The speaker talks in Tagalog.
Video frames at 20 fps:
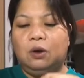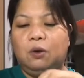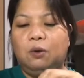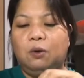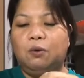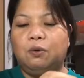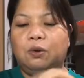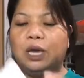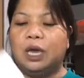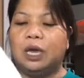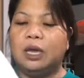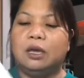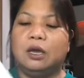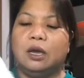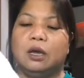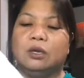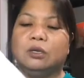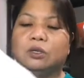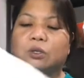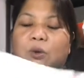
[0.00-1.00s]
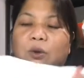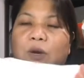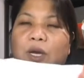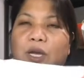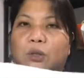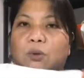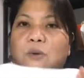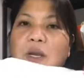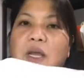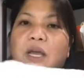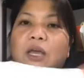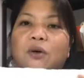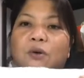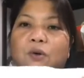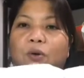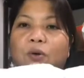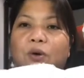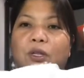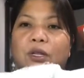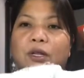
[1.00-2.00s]
Okay, so ito na
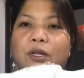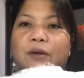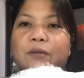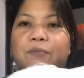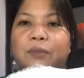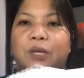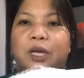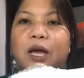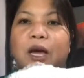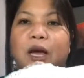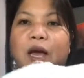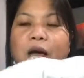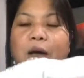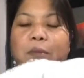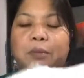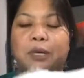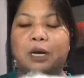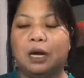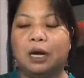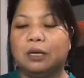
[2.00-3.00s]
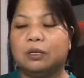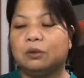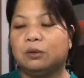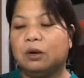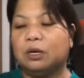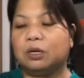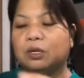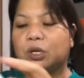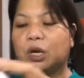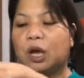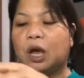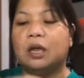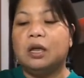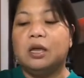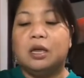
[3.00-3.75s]
yon. Ngayon, kakapiraso lang siya.